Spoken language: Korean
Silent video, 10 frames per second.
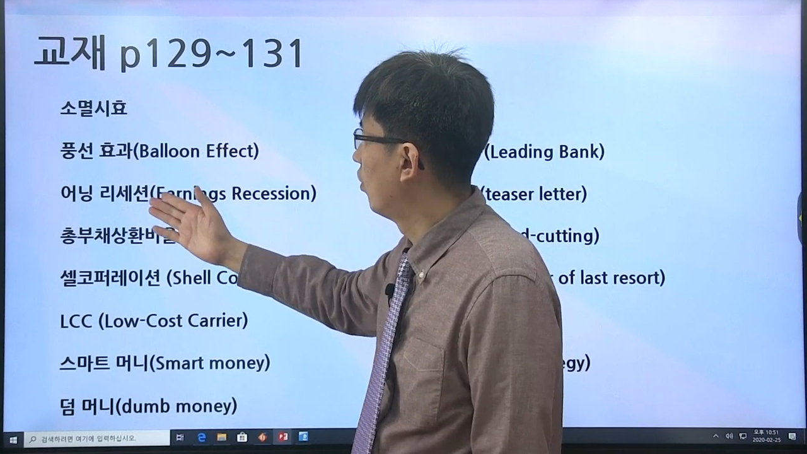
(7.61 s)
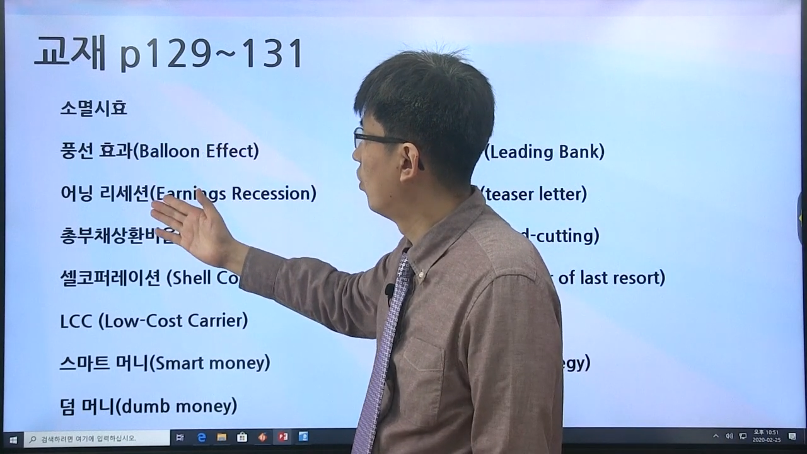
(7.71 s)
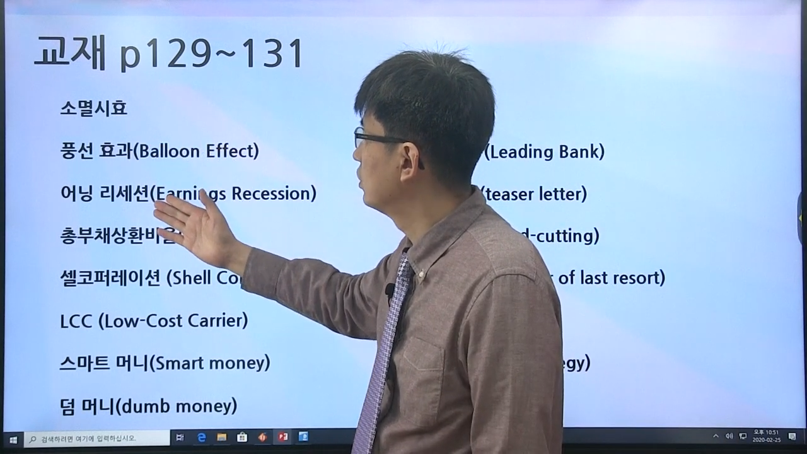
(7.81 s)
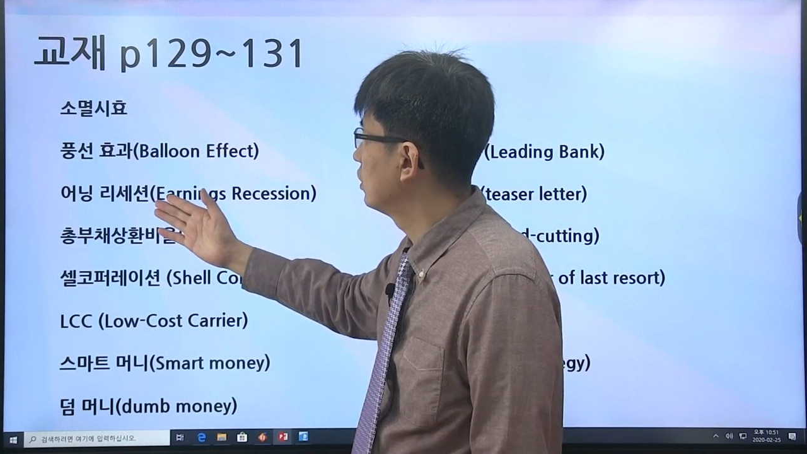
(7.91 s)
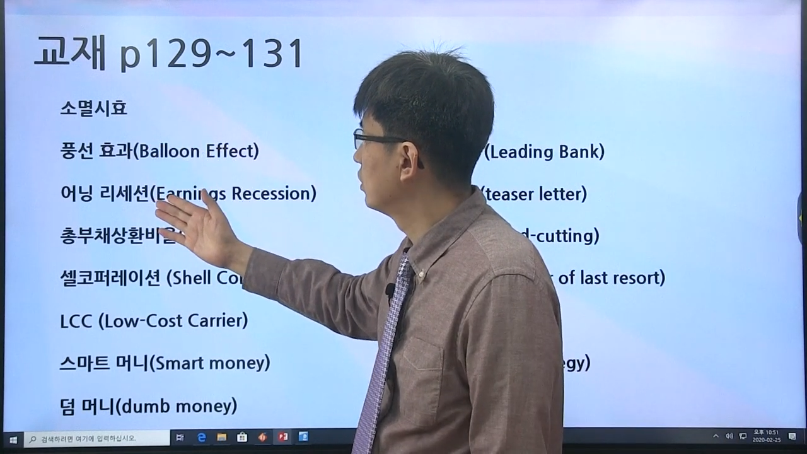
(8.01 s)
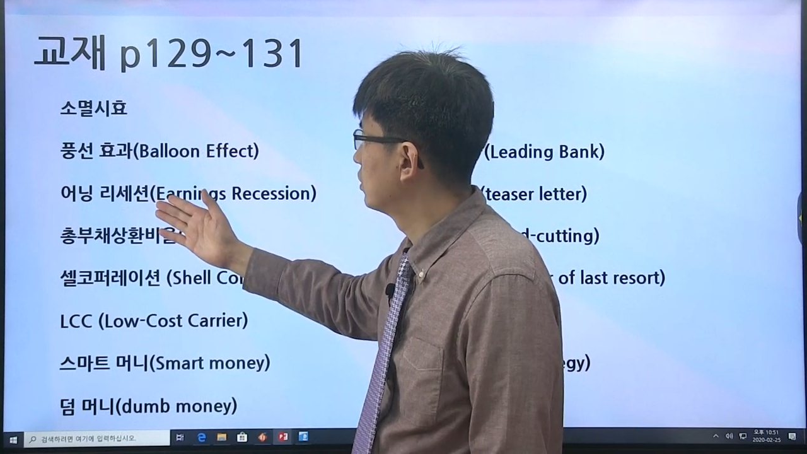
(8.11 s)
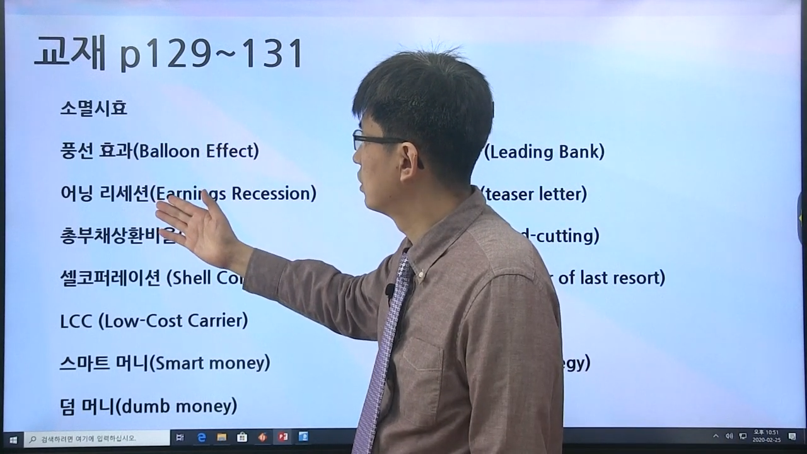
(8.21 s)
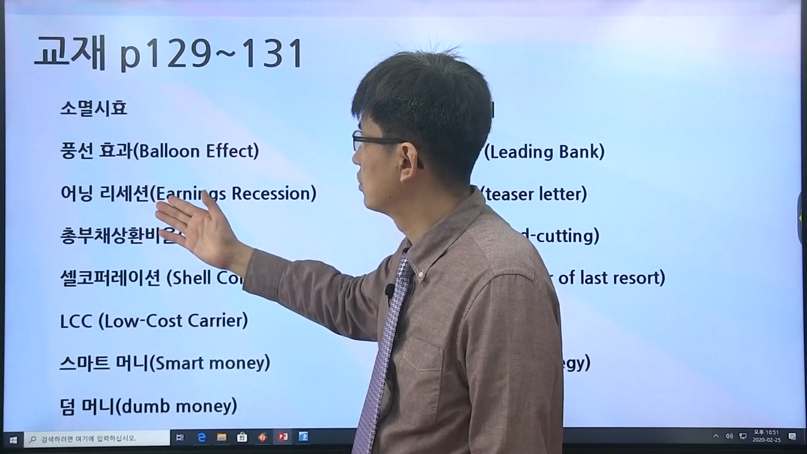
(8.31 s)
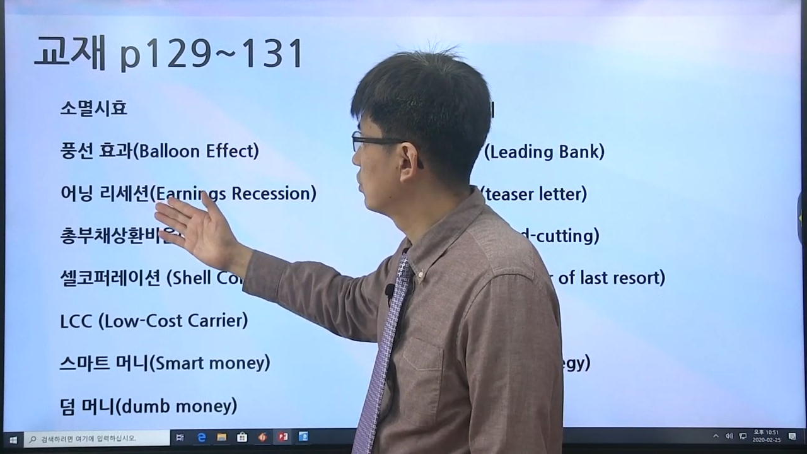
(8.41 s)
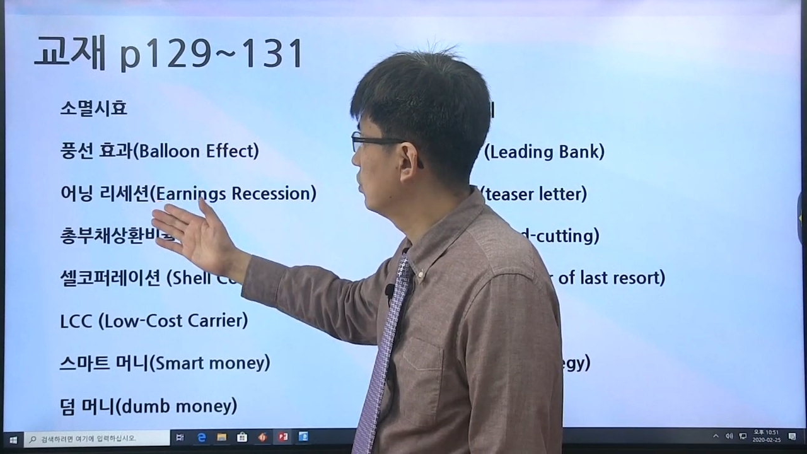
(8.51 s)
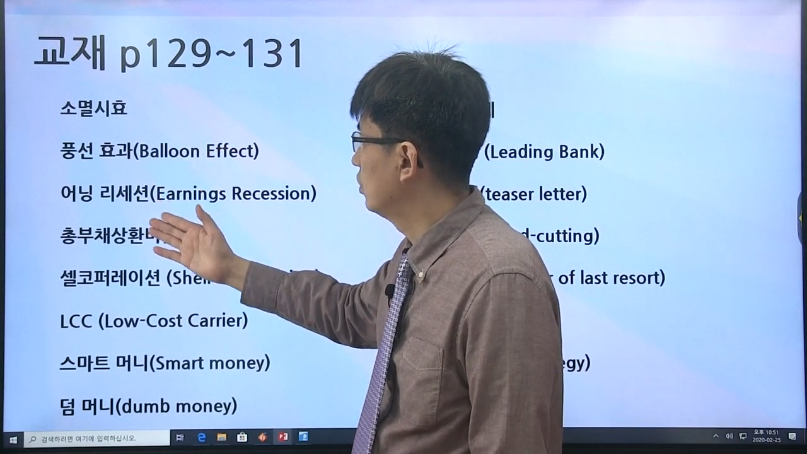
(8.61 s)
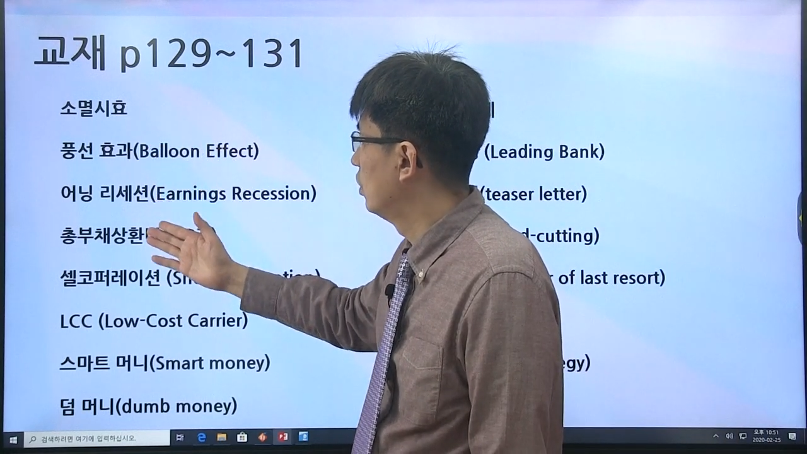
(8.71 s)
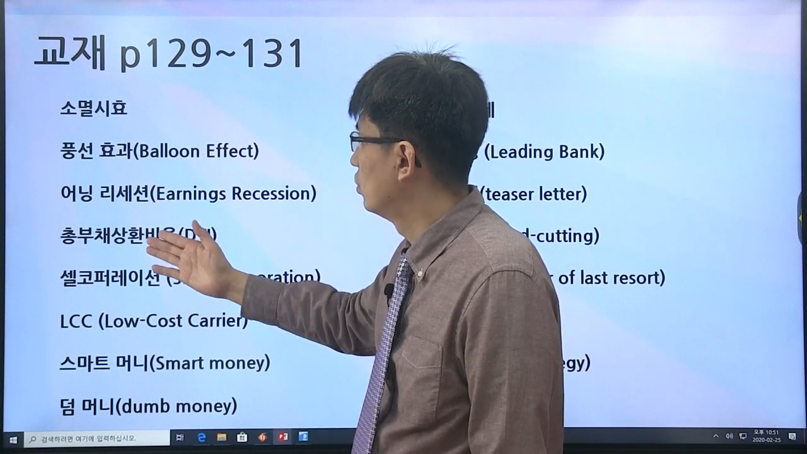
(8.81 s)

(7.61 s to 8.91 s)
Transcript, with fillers: 어닝 리세션,